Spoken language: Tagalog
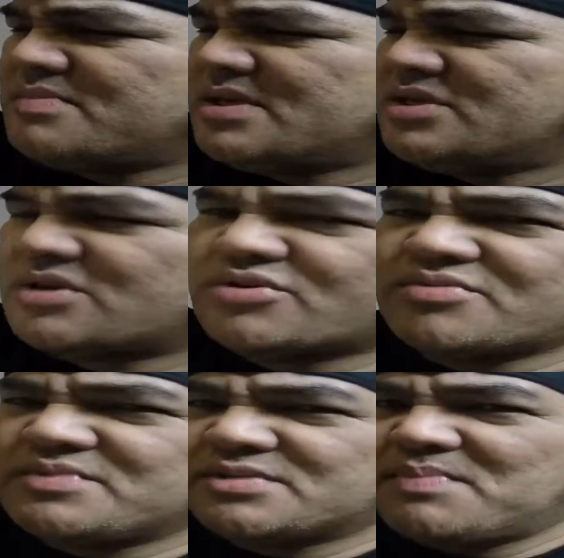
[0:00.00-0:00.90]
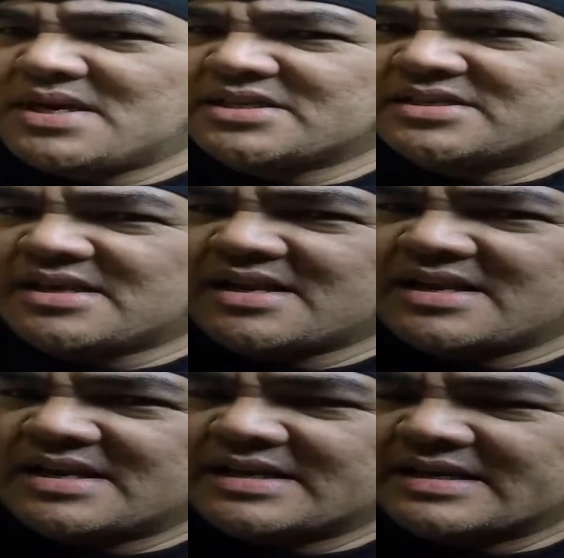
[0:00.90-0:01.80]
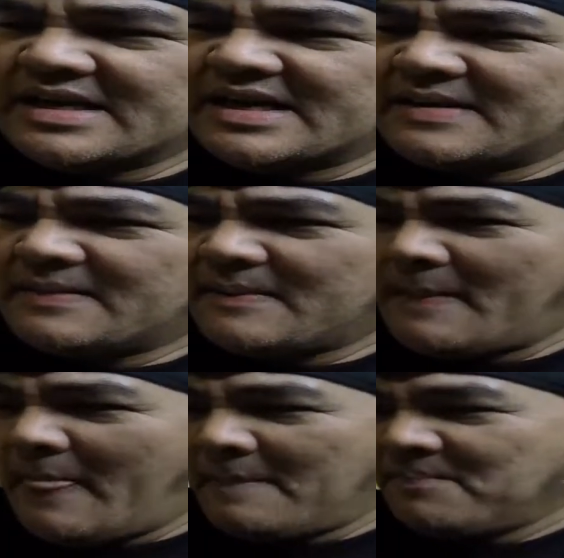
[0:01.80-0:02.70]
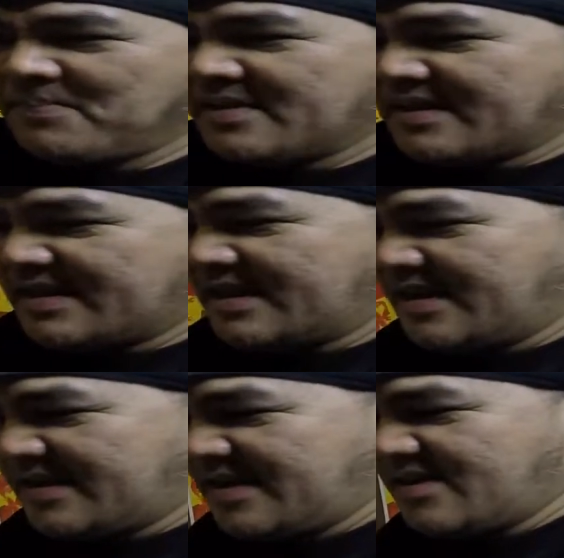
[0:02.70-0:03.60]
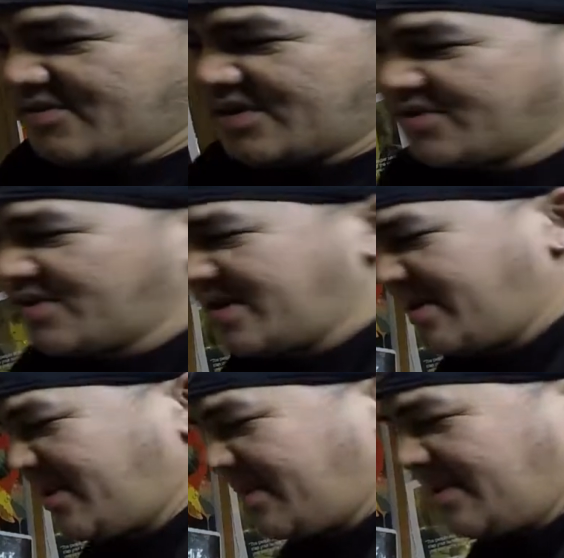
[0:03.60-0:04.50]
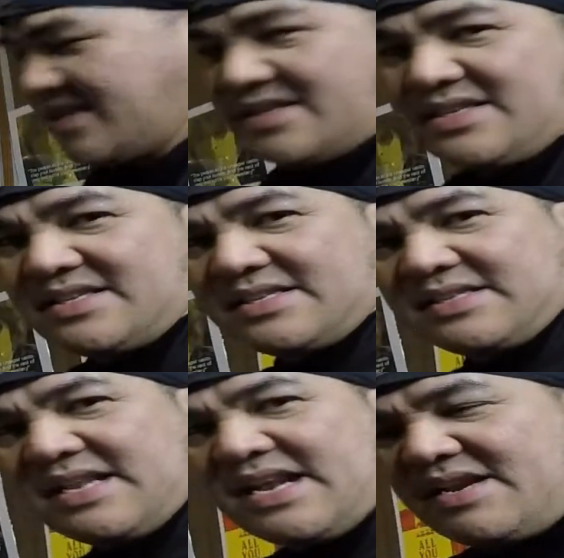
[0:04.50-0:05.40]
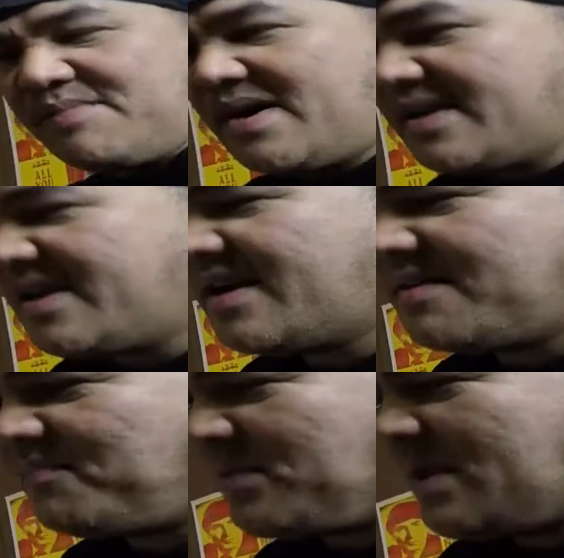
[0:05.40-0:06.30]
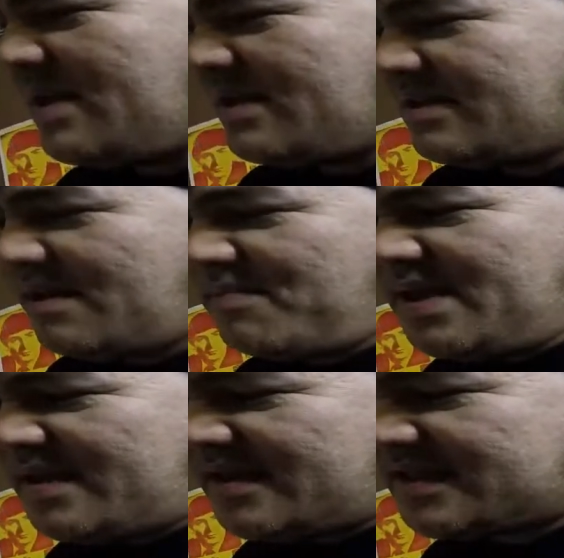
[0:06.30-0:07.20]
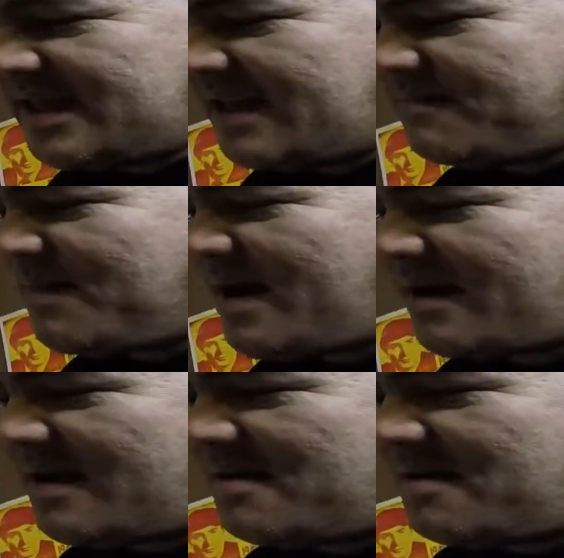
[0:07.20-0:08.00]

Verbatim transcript: Media Group Special. Yan. Tignan natin kung ano ang nilalaman ng The Beatles Get Back